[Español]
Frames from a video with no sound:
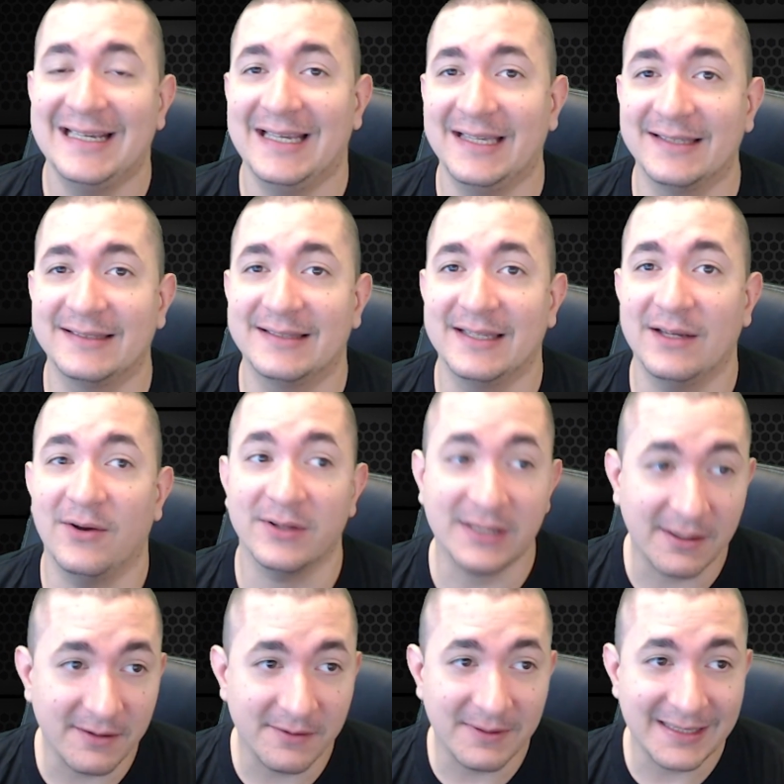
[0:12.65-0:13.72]
Este,
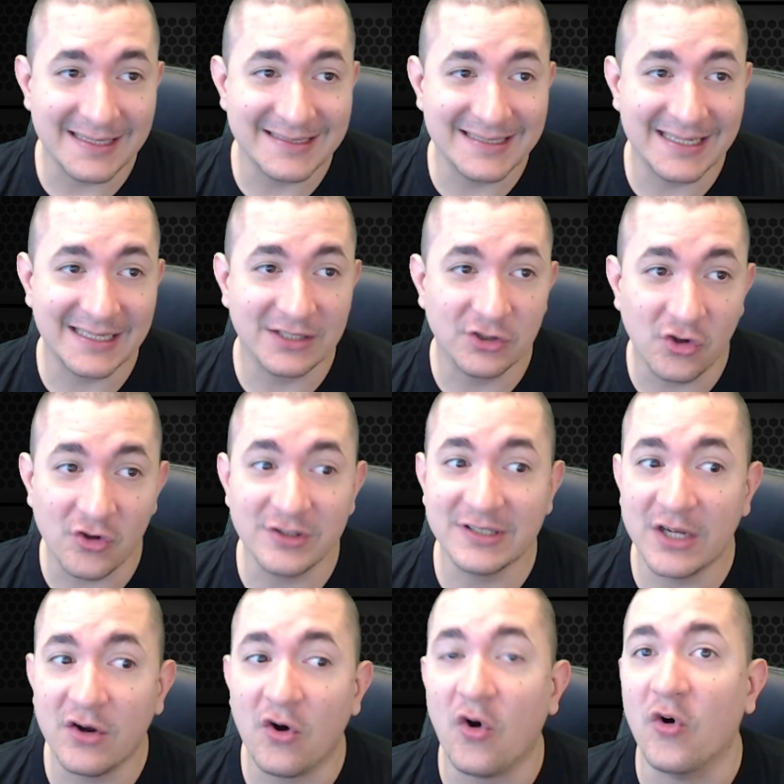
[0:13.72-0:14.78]
otra vez van a ser
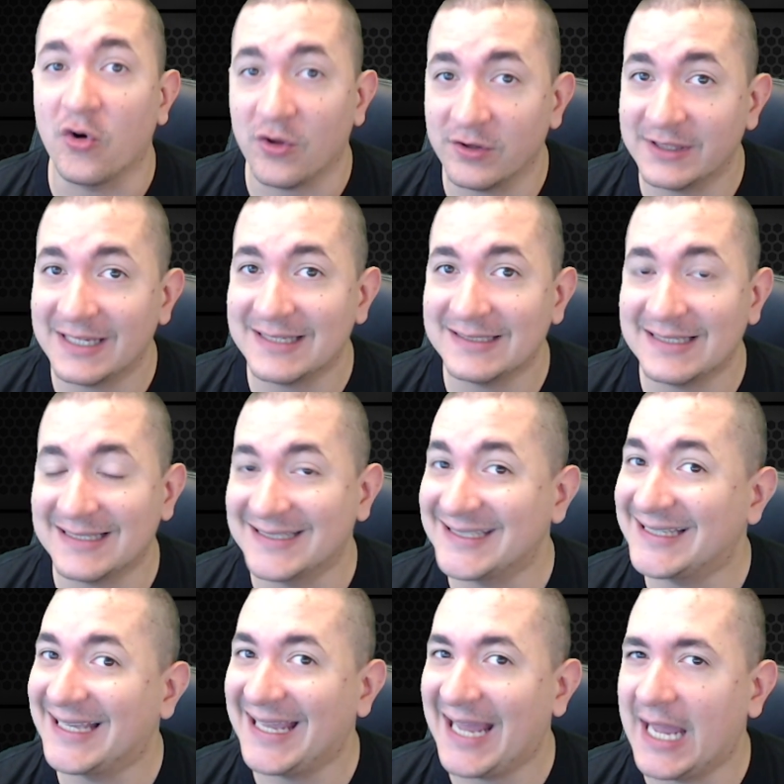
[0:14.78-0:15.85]
12 orotas,
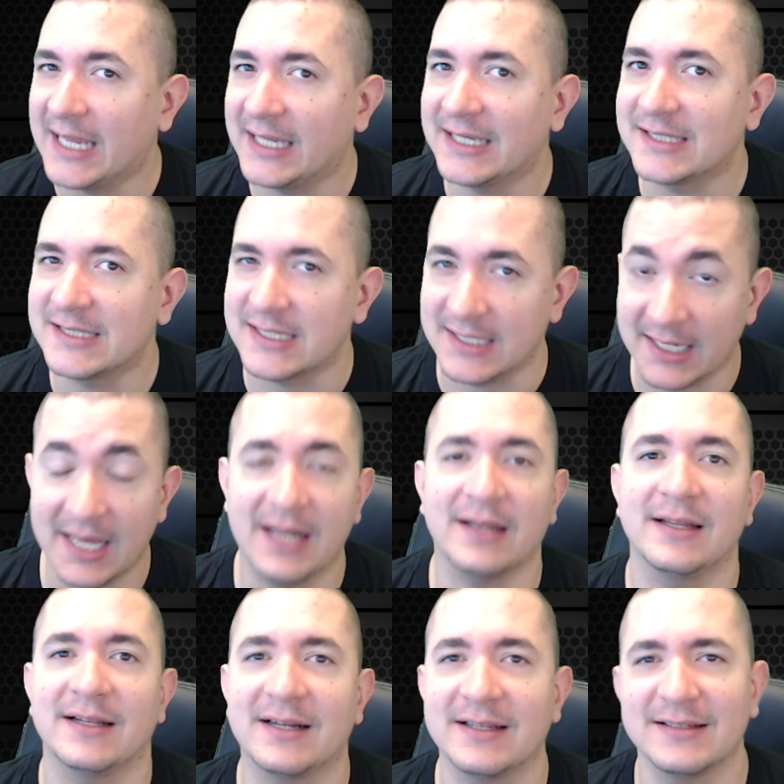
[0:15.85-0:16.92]
así que hay que
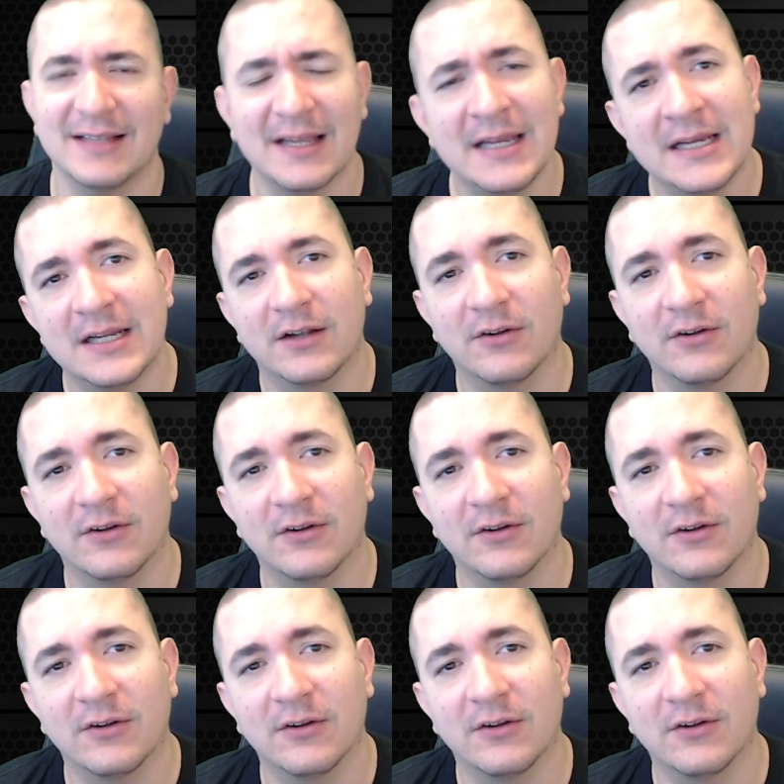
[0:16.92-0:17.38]
chingarle, raza.